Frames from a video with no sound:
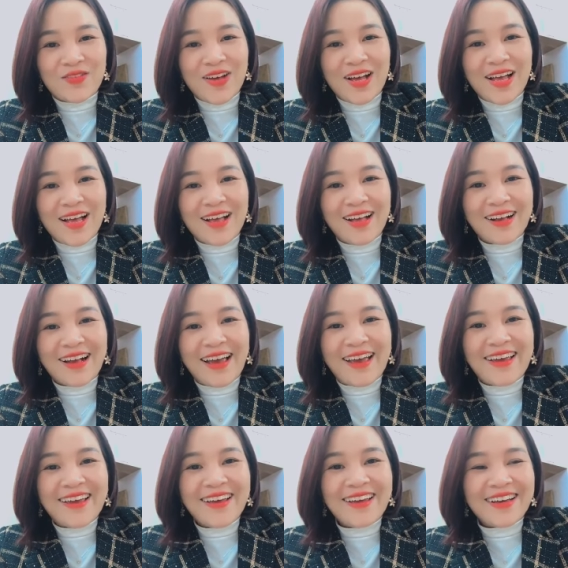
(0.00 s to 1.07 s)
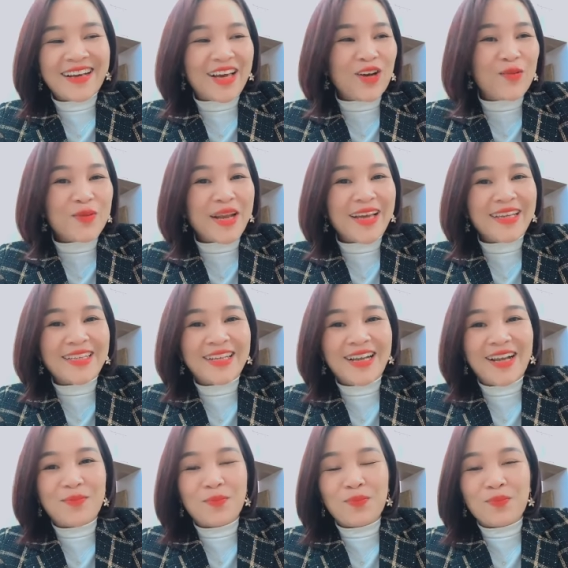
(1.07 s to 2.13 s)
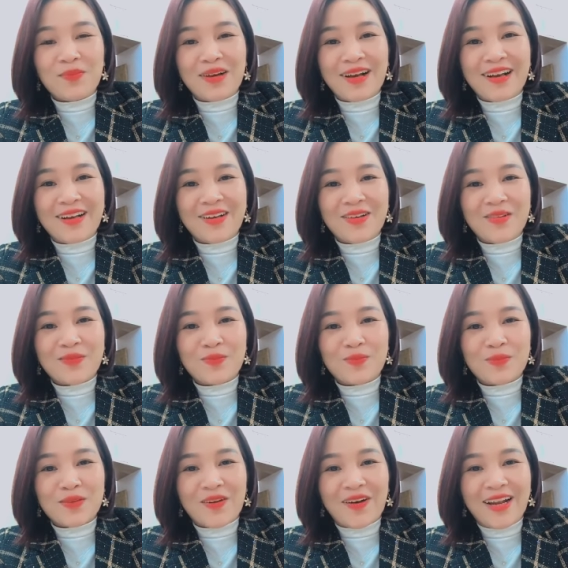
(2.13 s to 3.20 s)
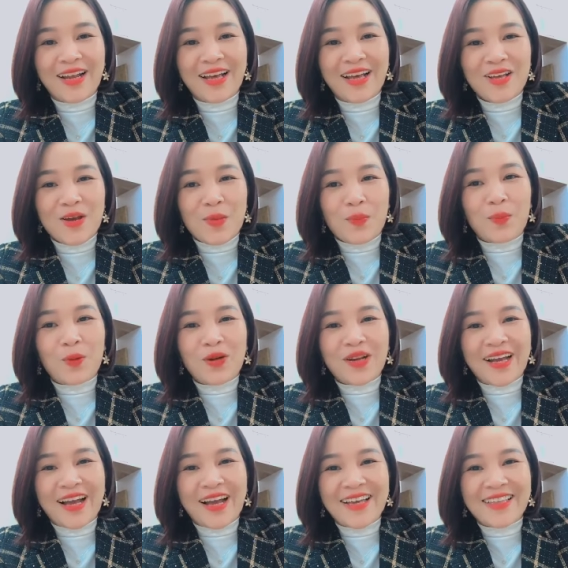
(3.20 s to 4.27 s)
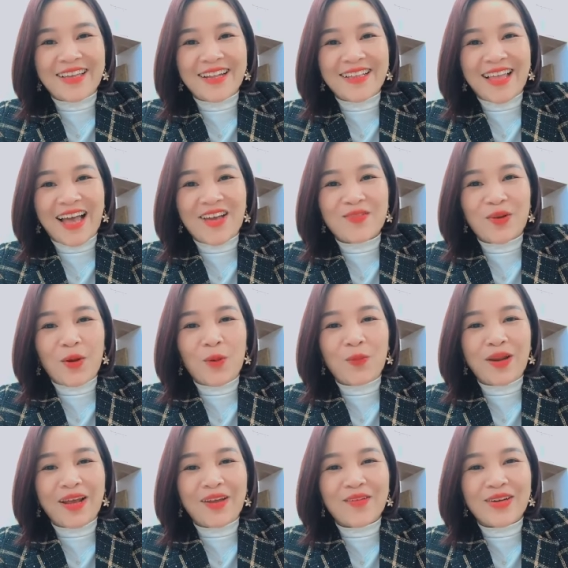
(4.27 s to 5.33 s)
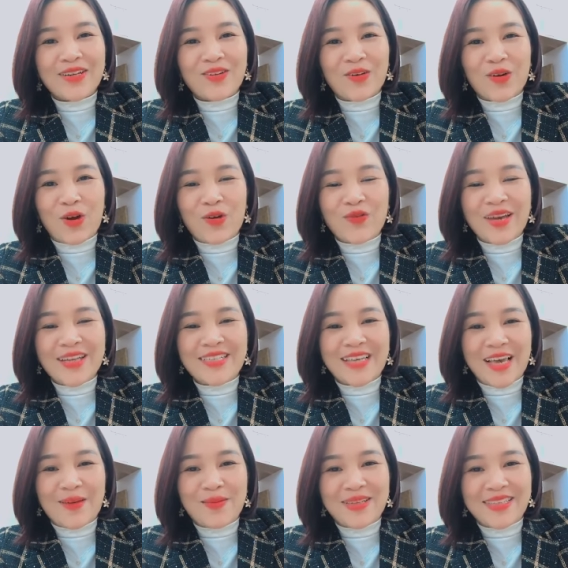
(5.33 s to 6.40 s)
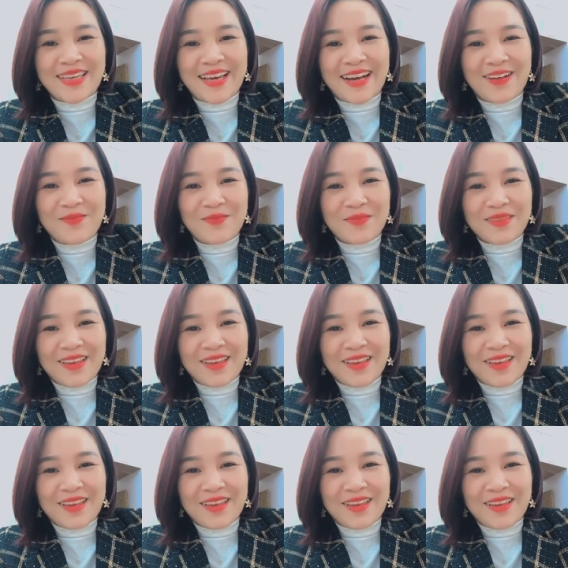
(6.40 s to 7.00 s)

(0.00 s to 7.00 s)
Và ngày hôm nay chỉ là gọi là một ngày thần tài. Và hôm nay anh có nói với anh chị em là gì ạ?